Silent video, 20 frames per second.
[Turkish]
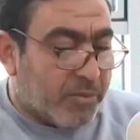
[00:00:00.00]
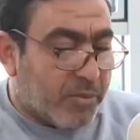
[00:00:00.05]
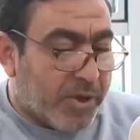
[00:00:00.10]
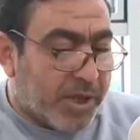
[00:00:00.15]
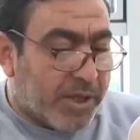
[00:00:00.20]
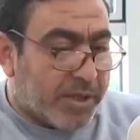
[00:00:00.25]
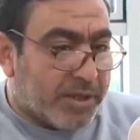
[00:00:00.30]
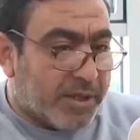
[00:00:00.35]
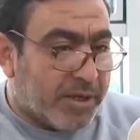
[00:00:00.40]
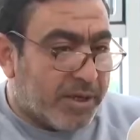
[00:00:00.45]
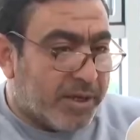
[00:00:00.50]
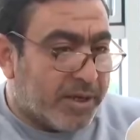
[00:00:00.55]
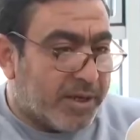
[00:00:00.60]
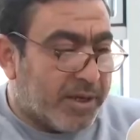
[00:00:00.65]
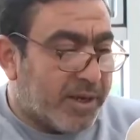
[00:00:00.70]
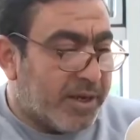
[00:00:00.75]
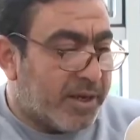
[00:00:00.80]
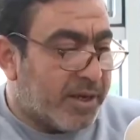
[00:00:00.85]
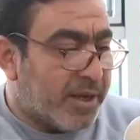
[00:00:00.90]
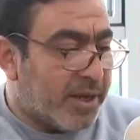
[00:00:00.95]
Bu
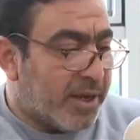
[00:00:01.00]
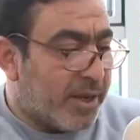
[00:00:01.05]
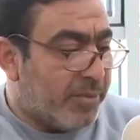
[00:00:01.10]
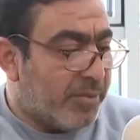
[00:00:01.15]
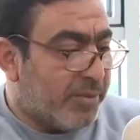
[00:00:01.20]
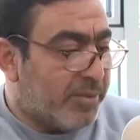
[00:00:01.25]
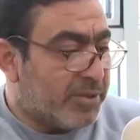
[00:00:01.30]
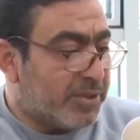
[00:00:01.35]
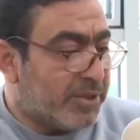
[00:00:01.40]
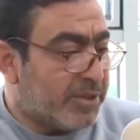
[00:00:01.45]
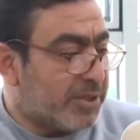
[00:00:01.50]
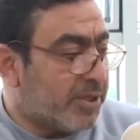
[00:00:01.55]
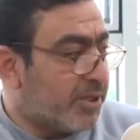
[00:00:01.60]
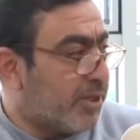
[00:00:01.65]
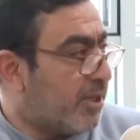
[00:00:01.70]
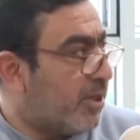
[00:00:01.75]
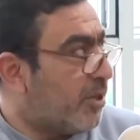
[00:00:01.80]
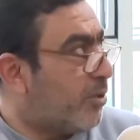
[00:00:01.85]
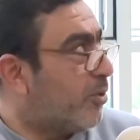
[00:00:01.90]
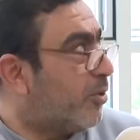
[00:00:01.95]
etkinlikler hepimiz için
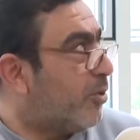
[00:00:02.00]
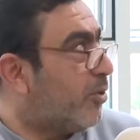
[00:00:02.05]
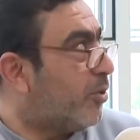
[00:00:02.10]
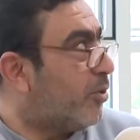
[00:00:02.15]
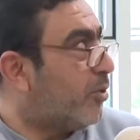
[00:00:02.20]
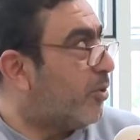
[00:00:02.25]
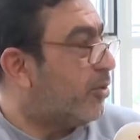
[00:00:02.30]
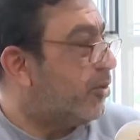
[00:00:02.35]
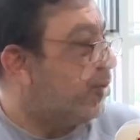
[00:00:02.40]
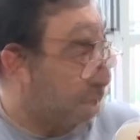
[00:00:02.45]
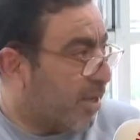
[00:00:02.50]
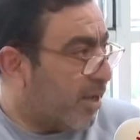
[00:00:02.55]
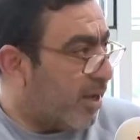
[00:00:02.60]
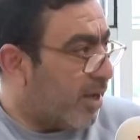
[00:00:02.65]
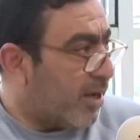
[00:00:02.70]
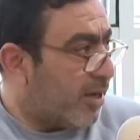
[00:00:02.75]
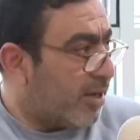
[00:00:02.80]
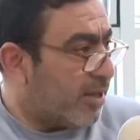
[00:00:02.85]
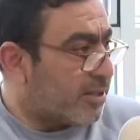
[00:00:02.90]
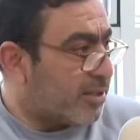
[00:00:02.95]
iyi oluyor.
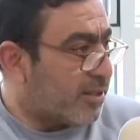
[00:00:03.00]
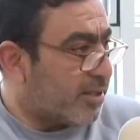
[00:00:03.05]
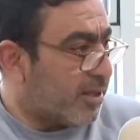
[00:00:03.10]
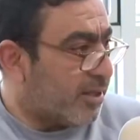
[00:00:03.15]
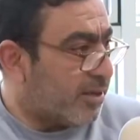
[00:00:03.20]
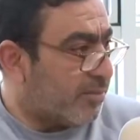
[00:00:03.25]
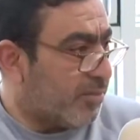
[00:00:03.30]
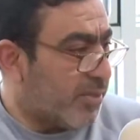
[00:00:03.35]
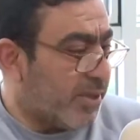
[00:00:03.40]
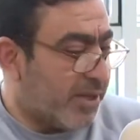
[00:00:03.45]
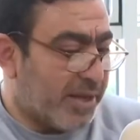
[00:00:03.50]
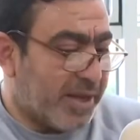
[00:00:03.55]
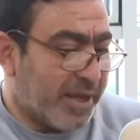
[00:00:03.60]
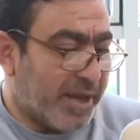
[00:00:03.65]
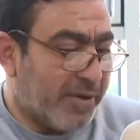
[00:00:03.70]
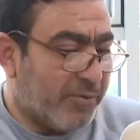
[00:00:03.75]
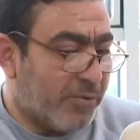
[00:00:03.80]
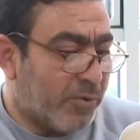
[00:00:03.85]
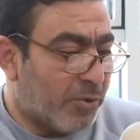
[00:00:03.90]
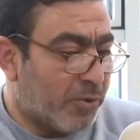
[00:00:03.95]
En azından bir
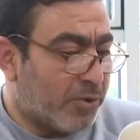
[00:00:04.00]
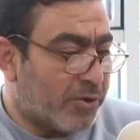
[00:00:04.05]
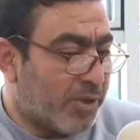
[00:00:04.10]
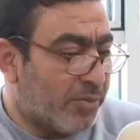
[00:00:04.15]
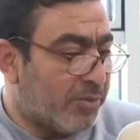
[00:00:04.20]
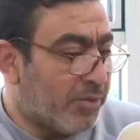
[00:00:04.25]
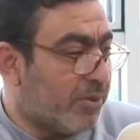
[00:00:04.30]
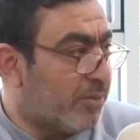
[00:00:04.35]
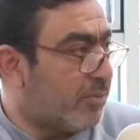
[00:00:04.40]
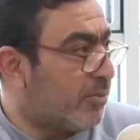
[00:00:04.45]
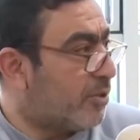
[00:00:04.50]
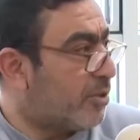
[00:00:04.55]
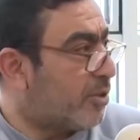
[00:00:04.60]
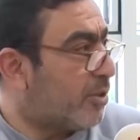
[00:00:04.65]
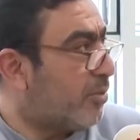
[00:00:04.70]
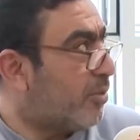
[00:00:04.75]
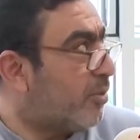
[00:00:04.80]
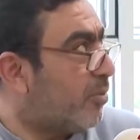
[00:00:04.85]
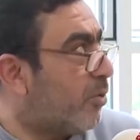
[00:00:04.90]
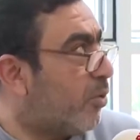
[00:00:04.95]
ev ortamıymış
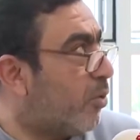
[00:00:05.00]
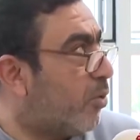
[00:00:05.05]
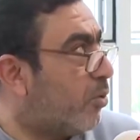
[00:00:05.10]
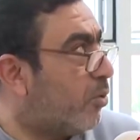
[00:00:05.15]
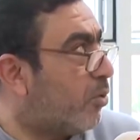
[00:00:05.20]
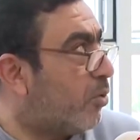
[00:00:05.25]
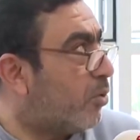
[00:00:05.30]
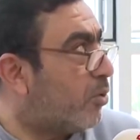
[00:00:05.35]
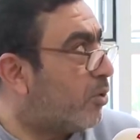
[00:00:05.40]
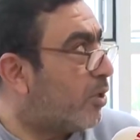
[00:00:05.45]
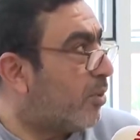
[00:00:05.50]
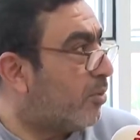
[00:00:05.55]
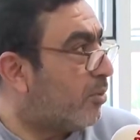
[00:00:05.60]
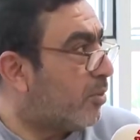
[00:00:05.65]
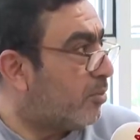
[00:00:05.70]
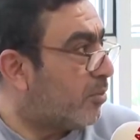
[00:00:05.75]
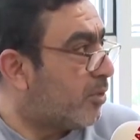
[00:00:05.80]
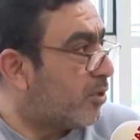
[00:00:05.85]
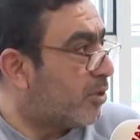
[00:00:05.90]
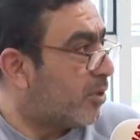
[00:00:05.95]
gibi, bir okul
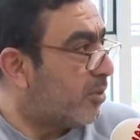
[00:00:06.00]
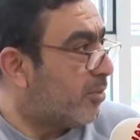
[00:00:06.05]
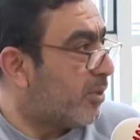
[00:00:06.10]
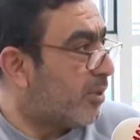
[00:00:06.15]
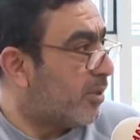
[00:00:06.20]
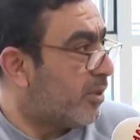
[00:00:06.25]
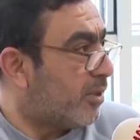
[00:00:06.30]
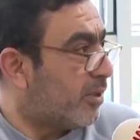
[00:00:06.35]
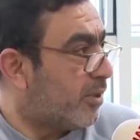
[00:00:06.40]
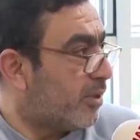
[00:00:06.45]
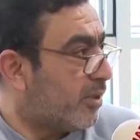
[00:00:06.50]
ortamıymış gibi.